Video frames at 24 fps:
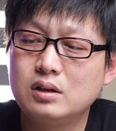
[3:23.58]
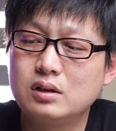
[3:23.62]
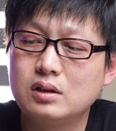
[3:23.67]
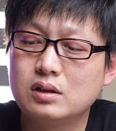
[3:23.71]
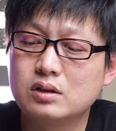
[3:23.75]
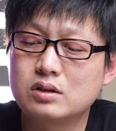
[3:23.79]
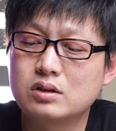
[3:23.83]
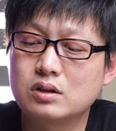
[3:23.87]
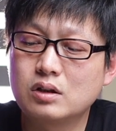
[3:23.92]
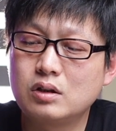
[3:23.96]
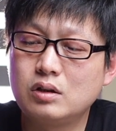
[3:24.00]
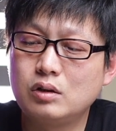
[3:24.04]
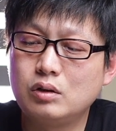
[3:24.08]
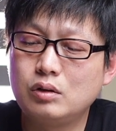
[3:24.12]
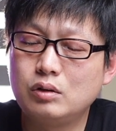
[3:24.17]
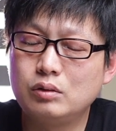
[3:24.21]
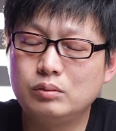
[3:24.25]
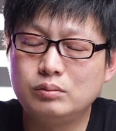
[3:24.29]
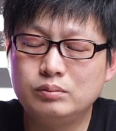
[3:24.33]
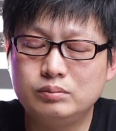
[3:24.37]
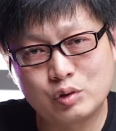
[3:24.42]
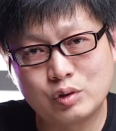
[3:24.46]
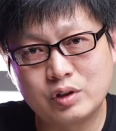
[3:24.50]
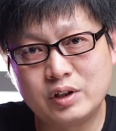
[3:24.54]
的时
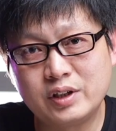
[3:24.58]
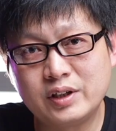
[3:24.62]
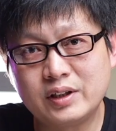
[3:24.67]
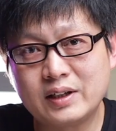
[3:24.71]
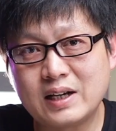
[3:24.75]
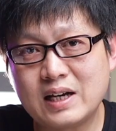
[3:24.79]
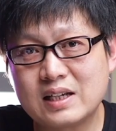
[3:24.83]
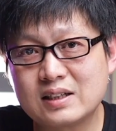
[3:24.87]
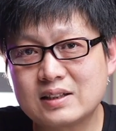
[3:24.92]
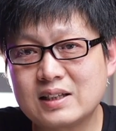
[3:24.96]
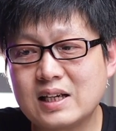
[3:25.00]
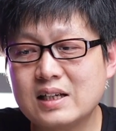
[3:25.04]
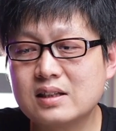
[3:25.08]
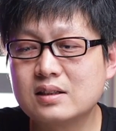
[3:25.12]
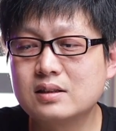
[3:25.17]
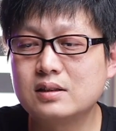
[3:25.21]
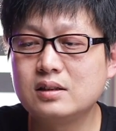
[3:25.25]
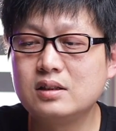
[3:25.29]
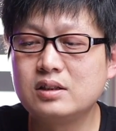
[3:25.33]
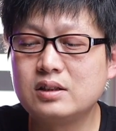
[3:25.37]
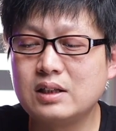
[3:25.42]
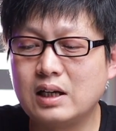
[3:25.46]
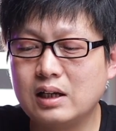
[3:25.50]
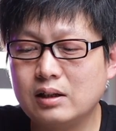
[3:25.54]
候，觉得应该三
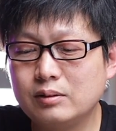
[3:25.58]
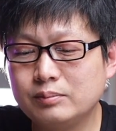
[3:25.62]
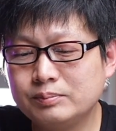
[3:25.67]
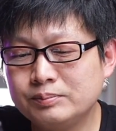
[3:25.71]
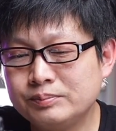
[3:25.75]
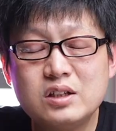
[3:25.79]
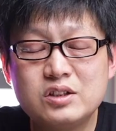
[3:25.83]
思一下。